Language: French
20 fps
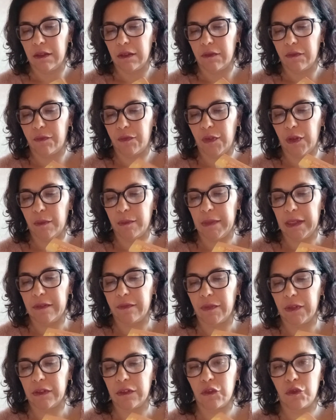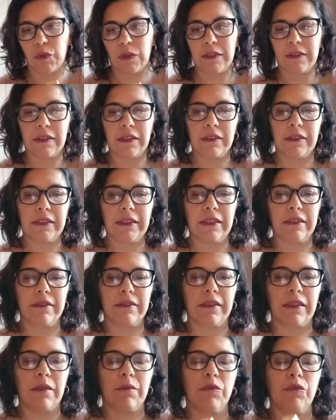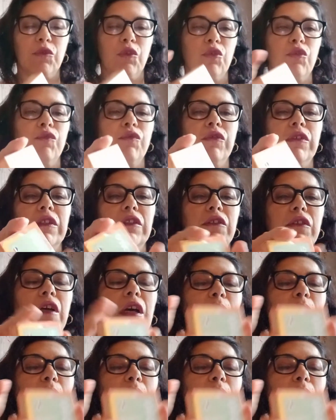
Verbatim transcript: format vente 75 grammes, donc il sera